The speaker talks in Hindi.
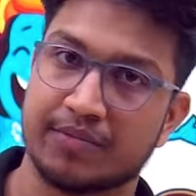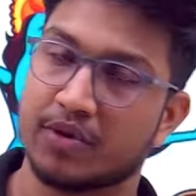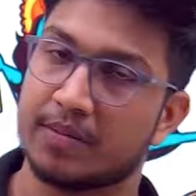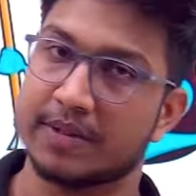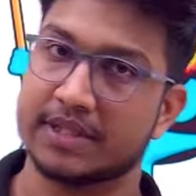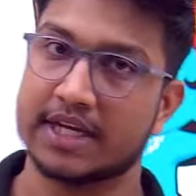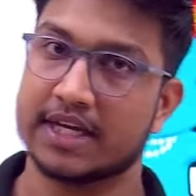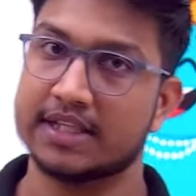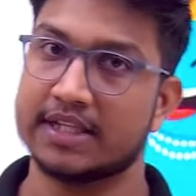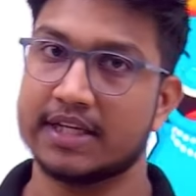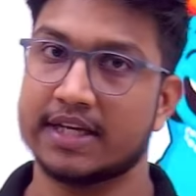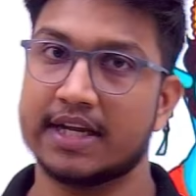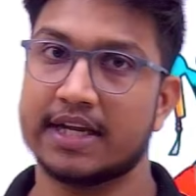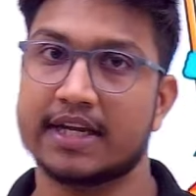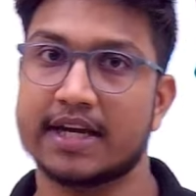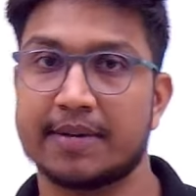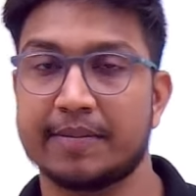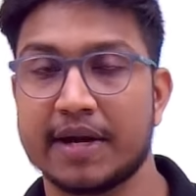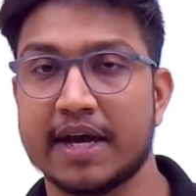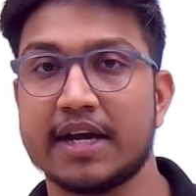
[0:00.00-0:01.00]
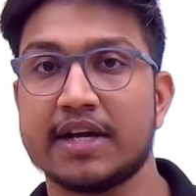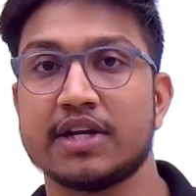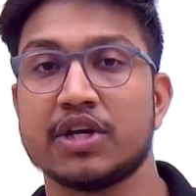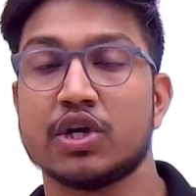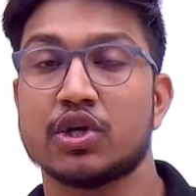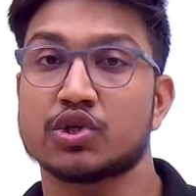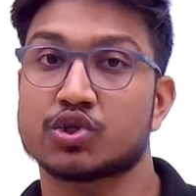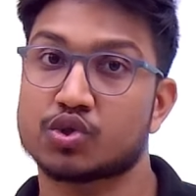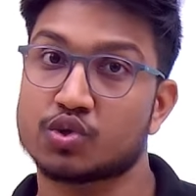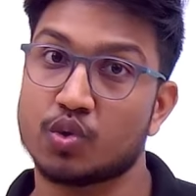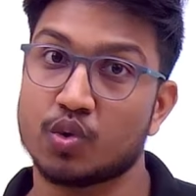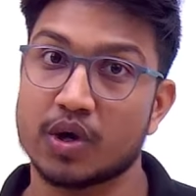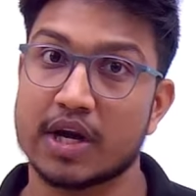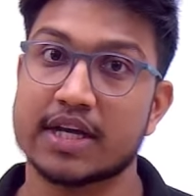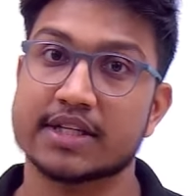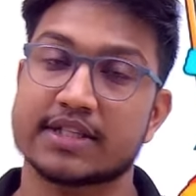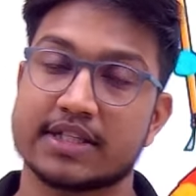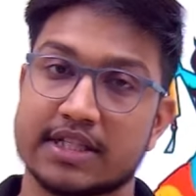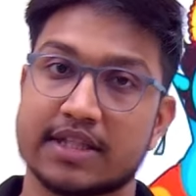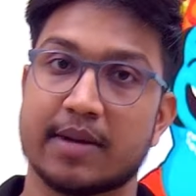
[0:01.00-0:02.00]
आपको बता दी गई कब है
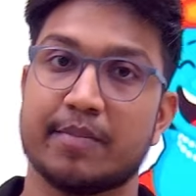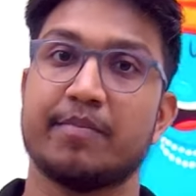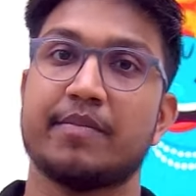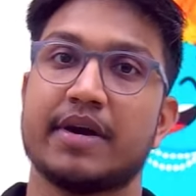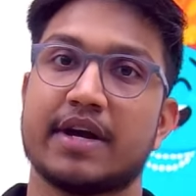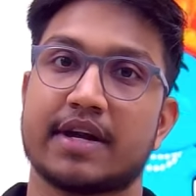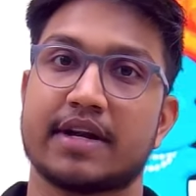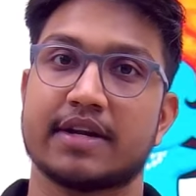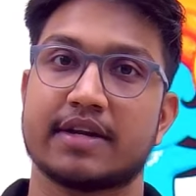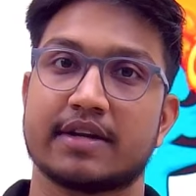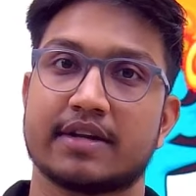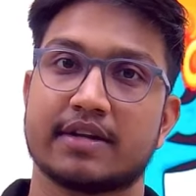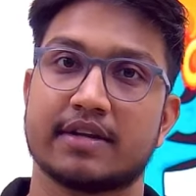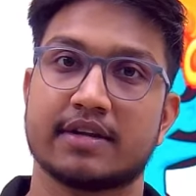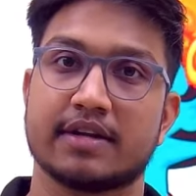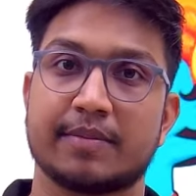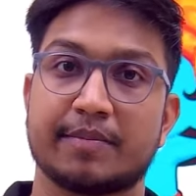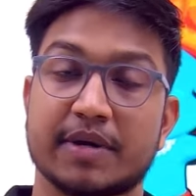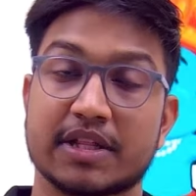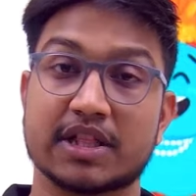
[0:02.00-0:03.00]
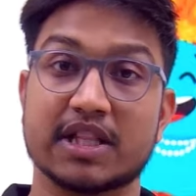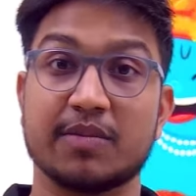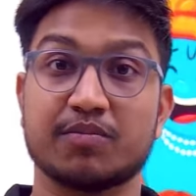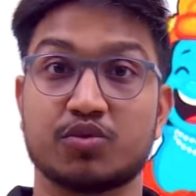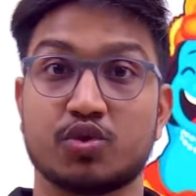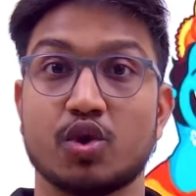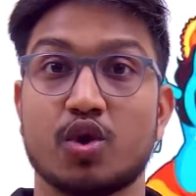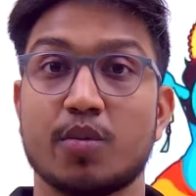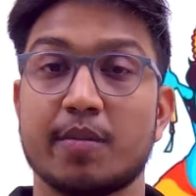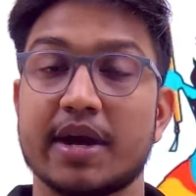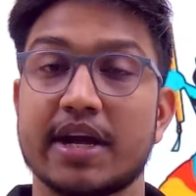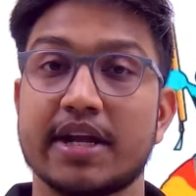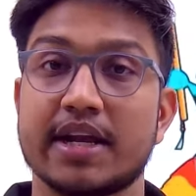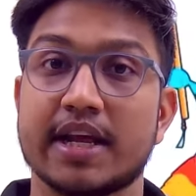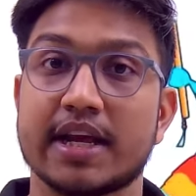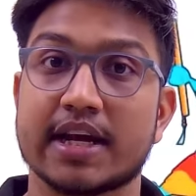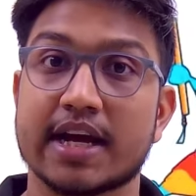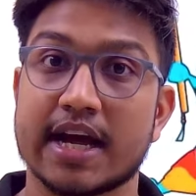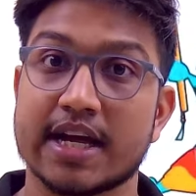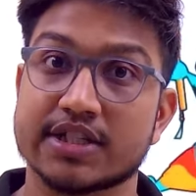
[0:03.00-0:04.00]
16 सितंबर मतलब दो
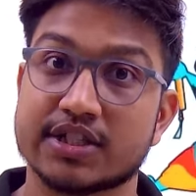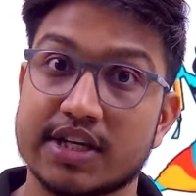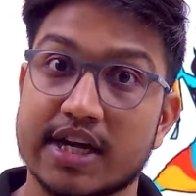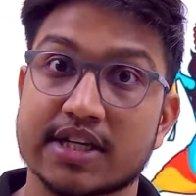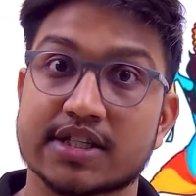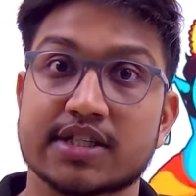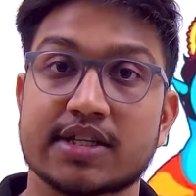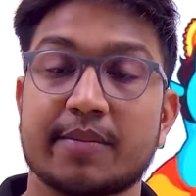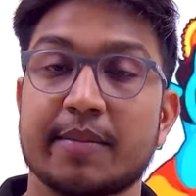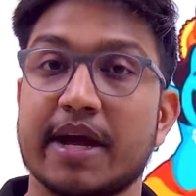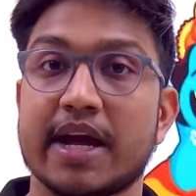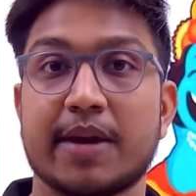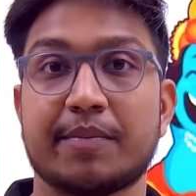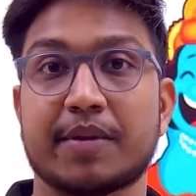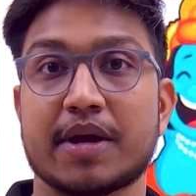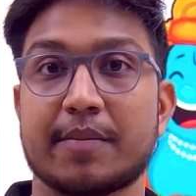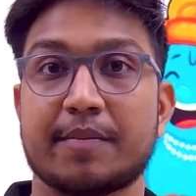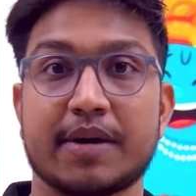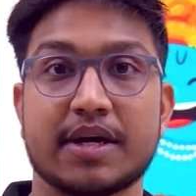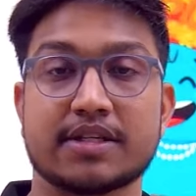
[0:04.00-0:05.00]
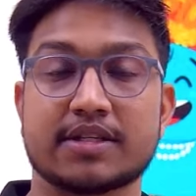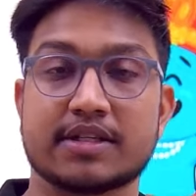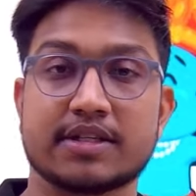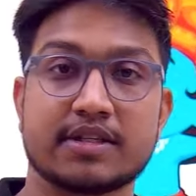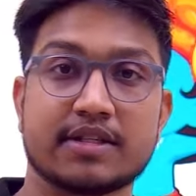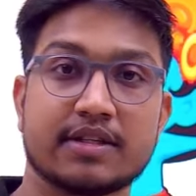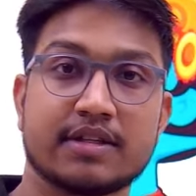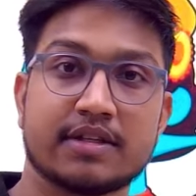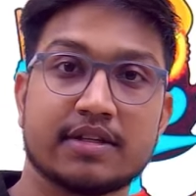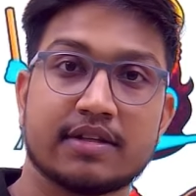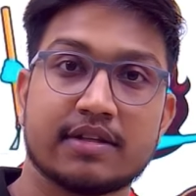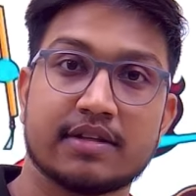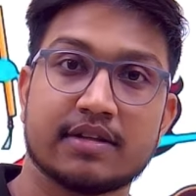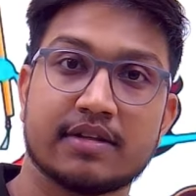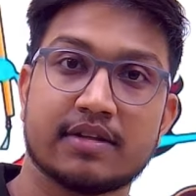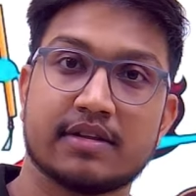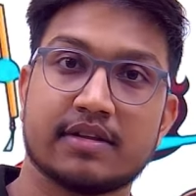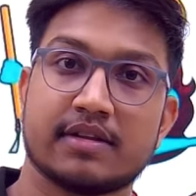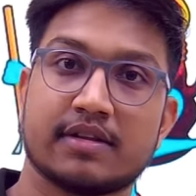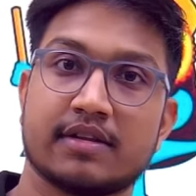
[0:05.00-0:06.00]
महीने का एग्जैक्ट समय है आपके पास
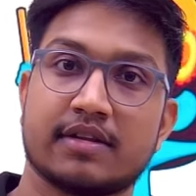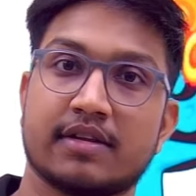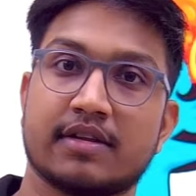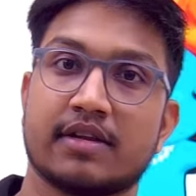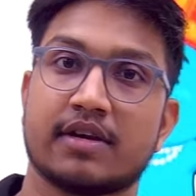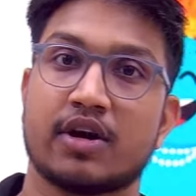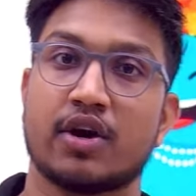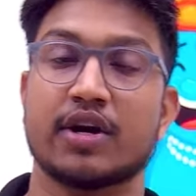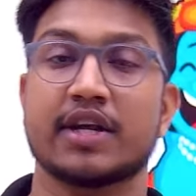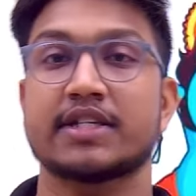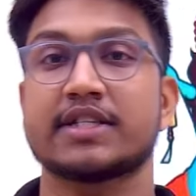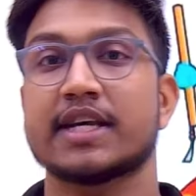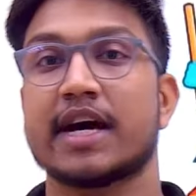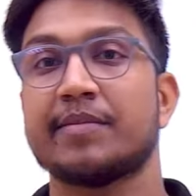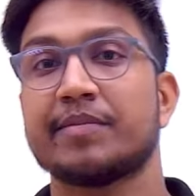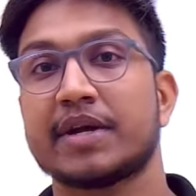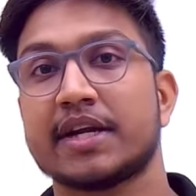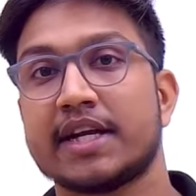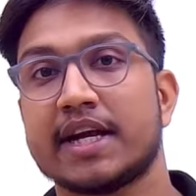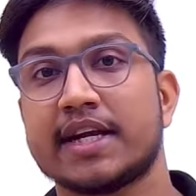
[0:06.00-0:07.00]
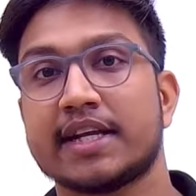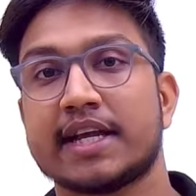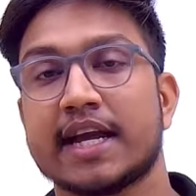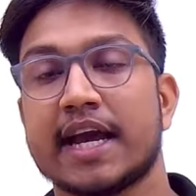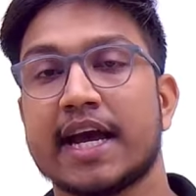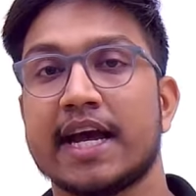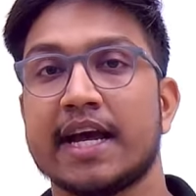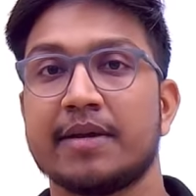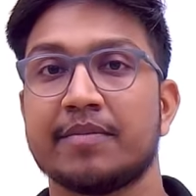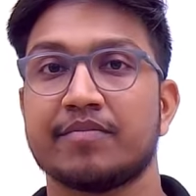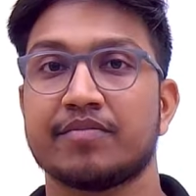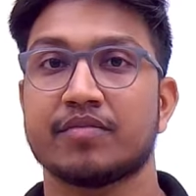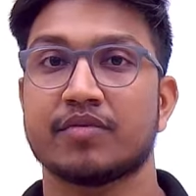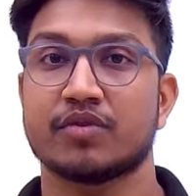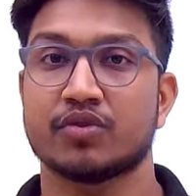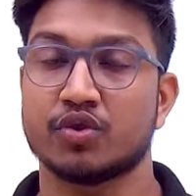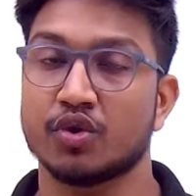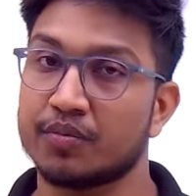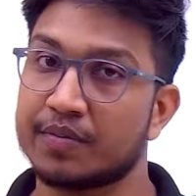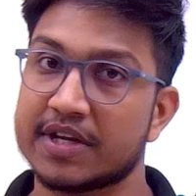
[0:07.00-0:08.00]
और एग्जाम की डेट क्या है
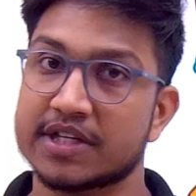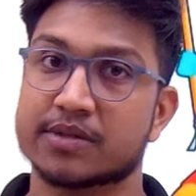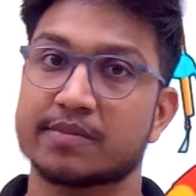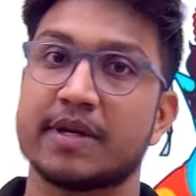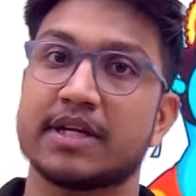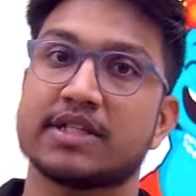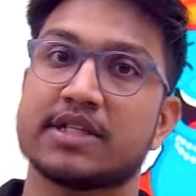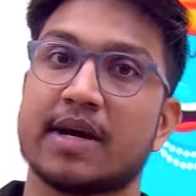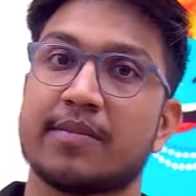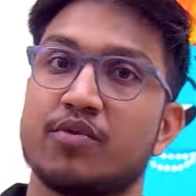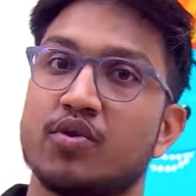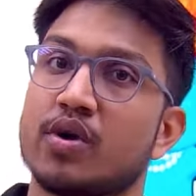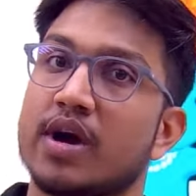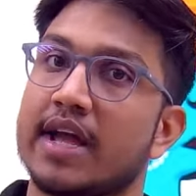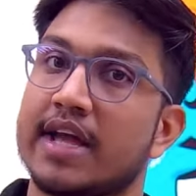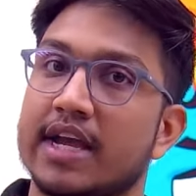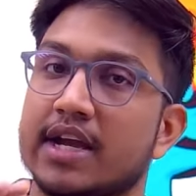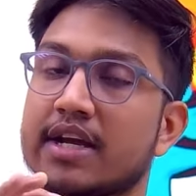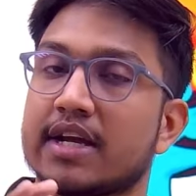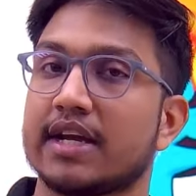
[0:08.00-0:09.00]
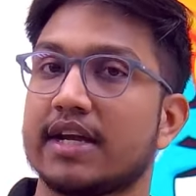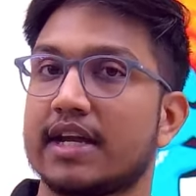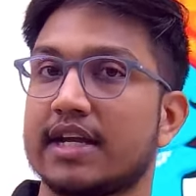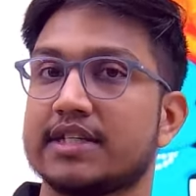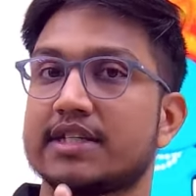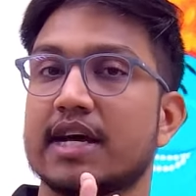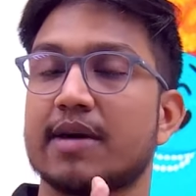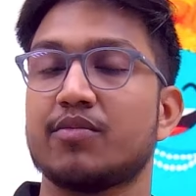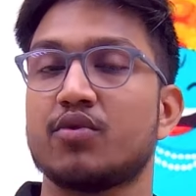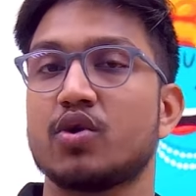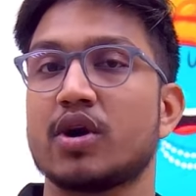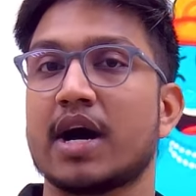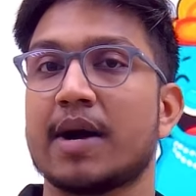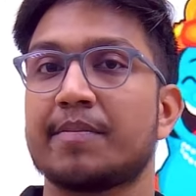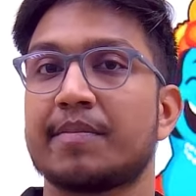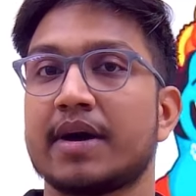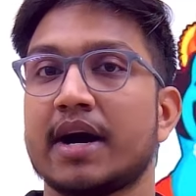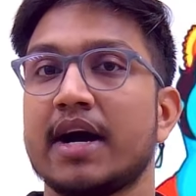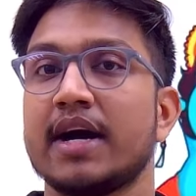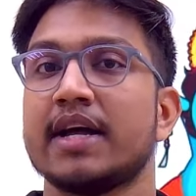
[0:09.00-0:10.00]
दो फेज में एग्जाम होगा एक एग्जाम होगा
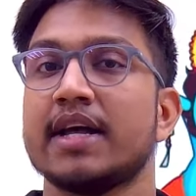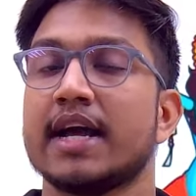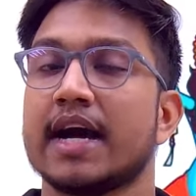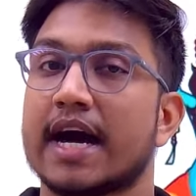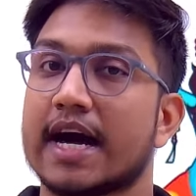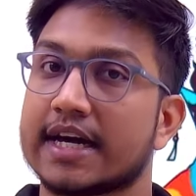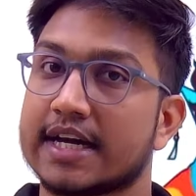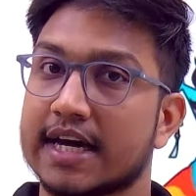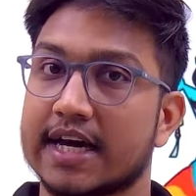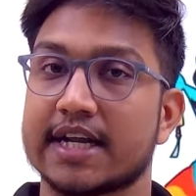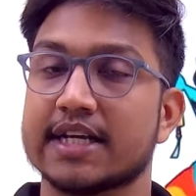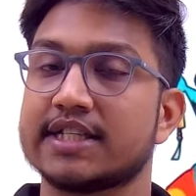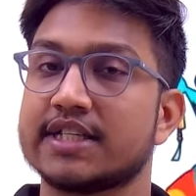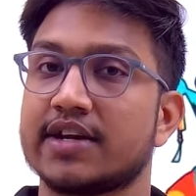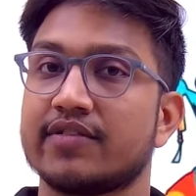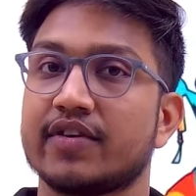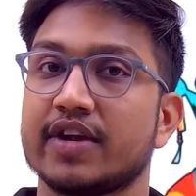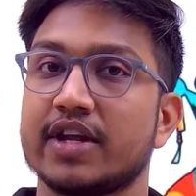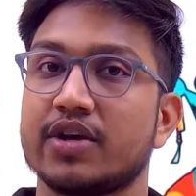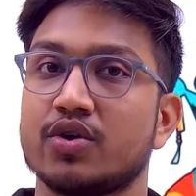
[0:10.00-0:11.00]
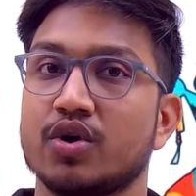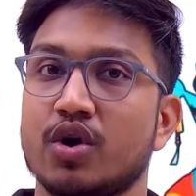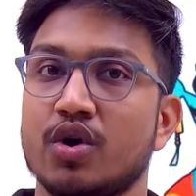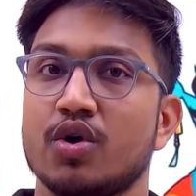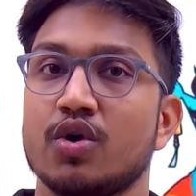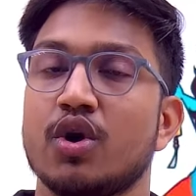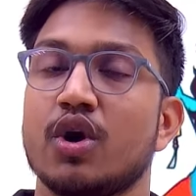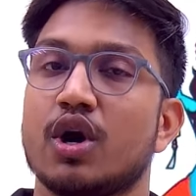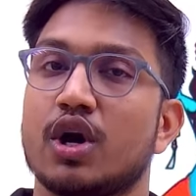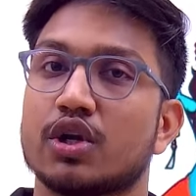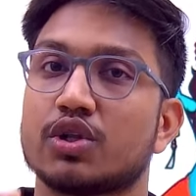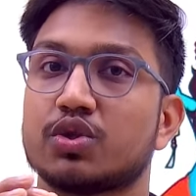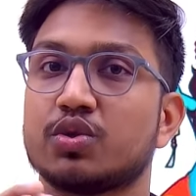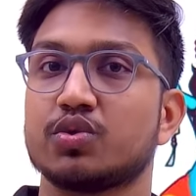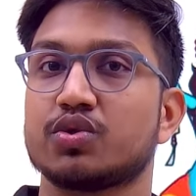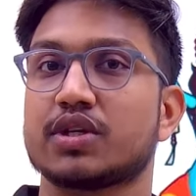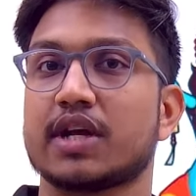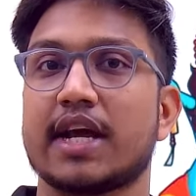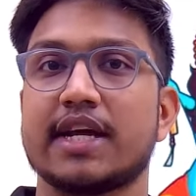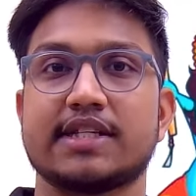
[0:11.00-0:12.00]
आपका अठारह जनवरी को और
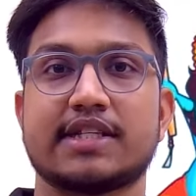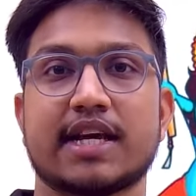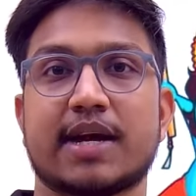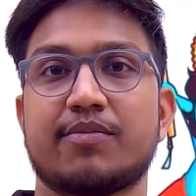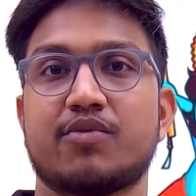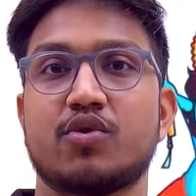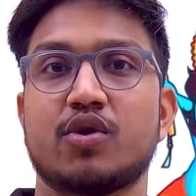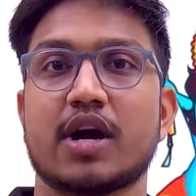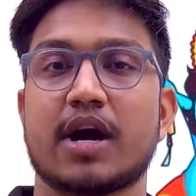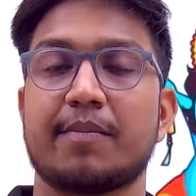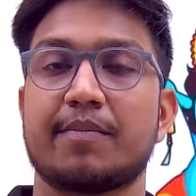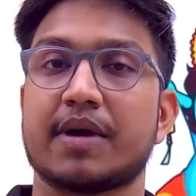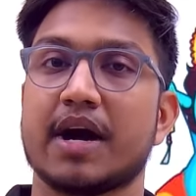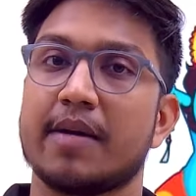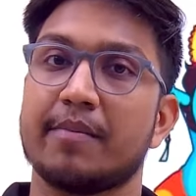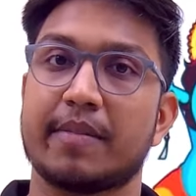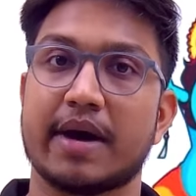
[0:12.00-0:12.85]
दूसरा एग्जाम होगा आपका